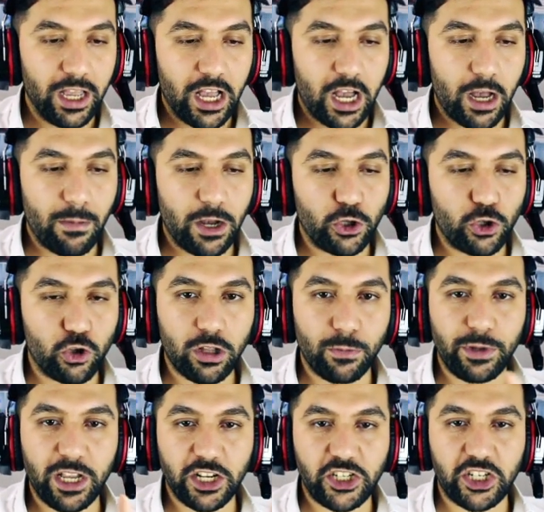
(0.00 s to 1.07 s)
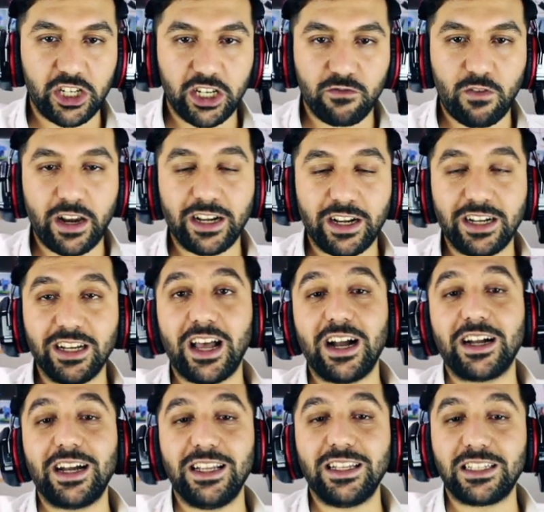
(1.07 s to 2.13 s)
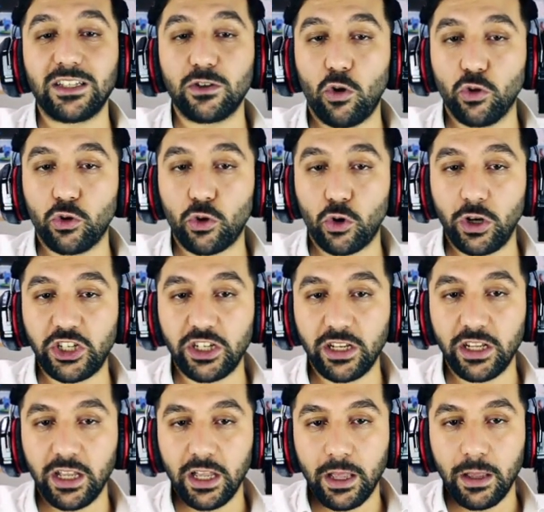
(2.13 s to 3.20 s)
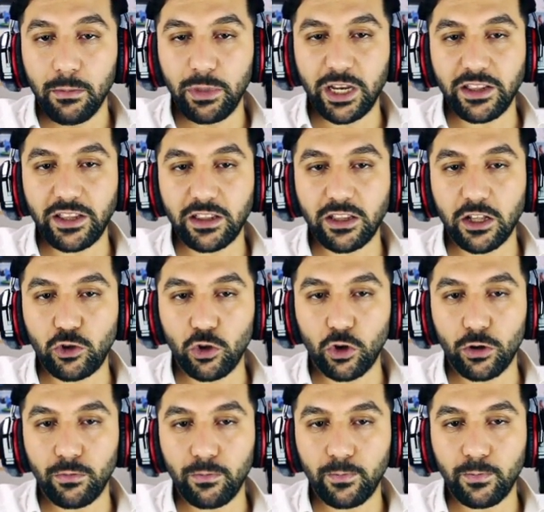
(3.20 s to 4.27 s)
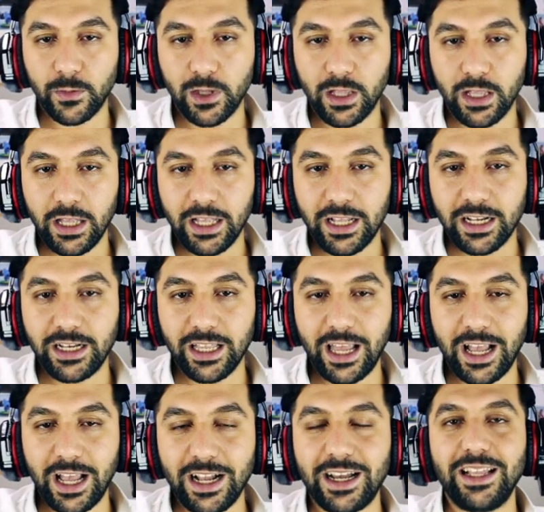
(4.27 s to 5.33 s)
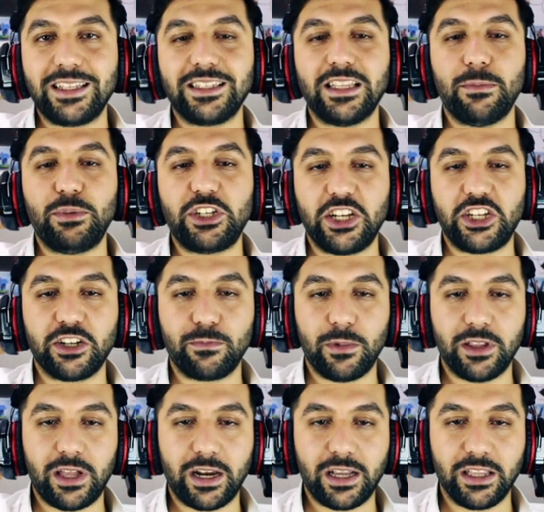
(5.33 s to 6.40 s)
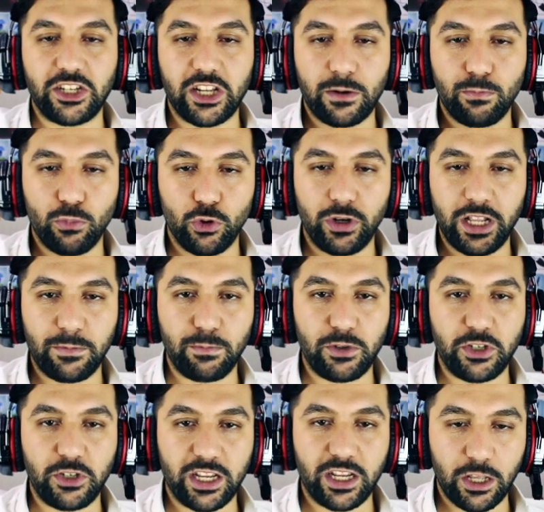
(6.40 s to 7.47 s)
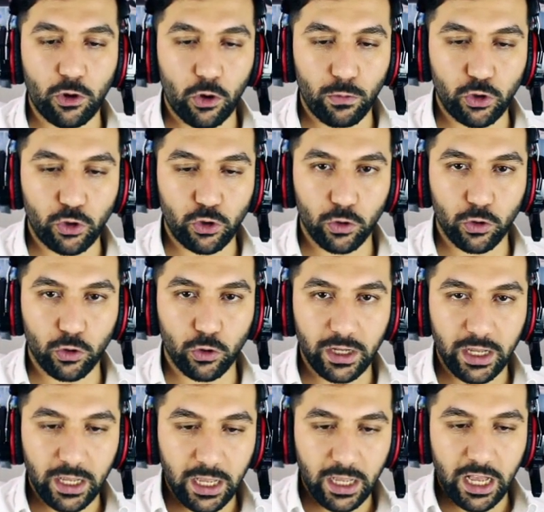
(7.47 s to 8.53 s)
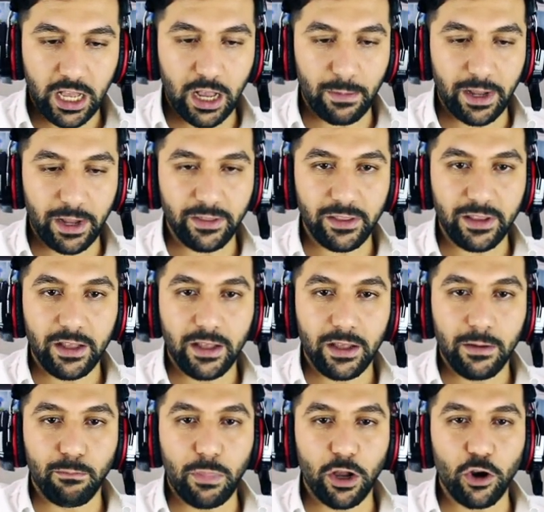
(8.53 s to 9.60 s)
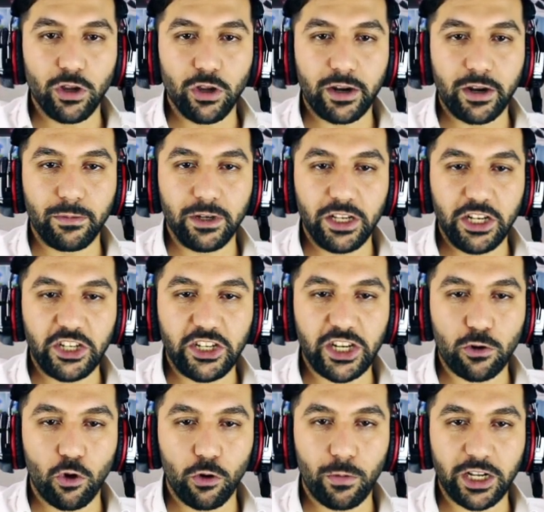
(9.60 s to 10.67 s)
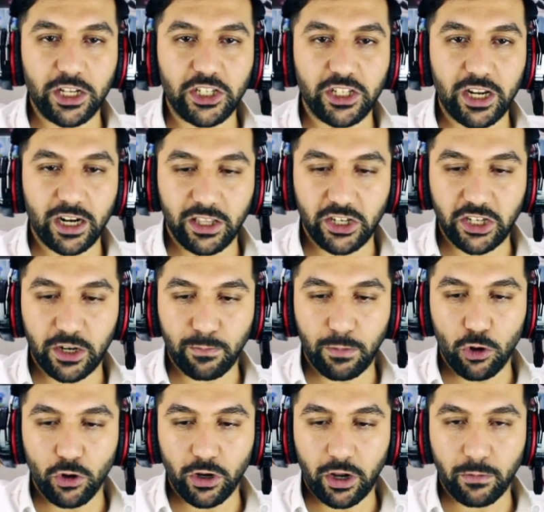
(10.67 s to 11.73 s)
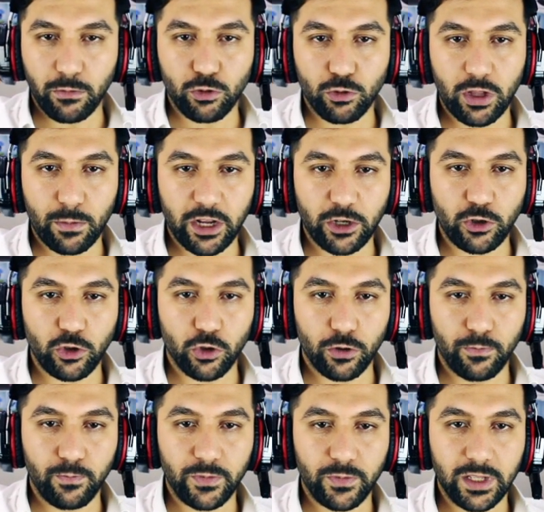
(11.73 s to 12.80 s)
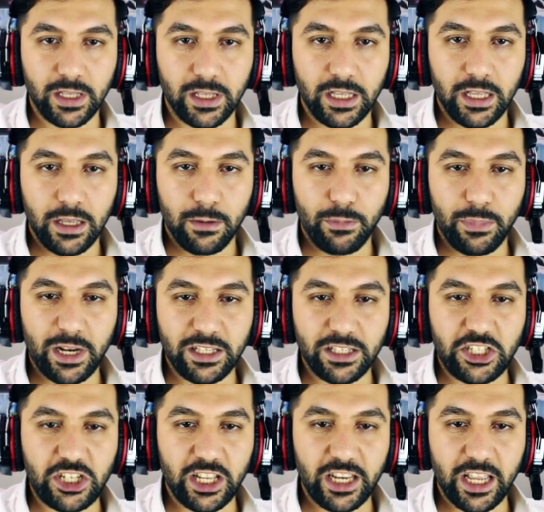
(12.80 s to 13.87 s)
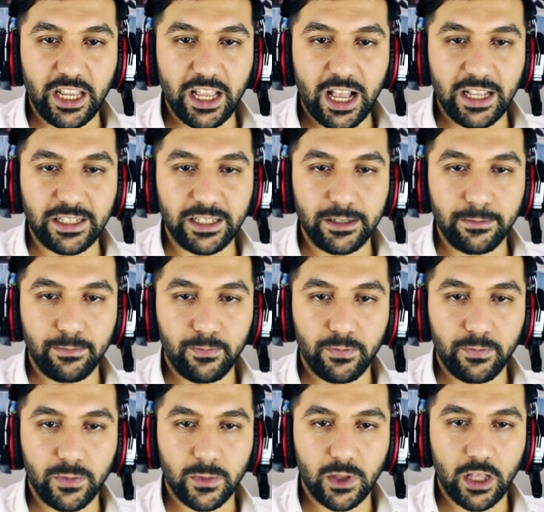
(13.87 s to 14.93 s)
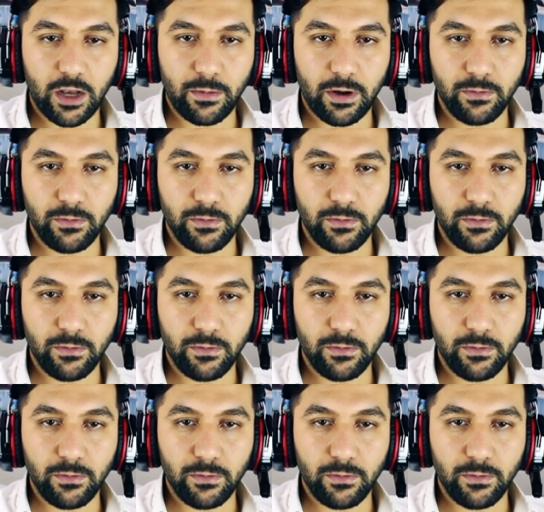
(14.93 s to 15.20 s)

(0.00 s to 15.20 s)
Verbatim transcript: Hemen şurada bir açıklık var. Klan kalesini kontrolü için bir adet atıyorum. Klan kalesinde bir şey çıkmadı arkadaşlar. Bunu net bir şekilde görmüş olduk. Hemen balonlarımı işe koymak için arkadaşlar balonlarımı burada bırakıyorum. Biraz içeriye gelsin. Tamam.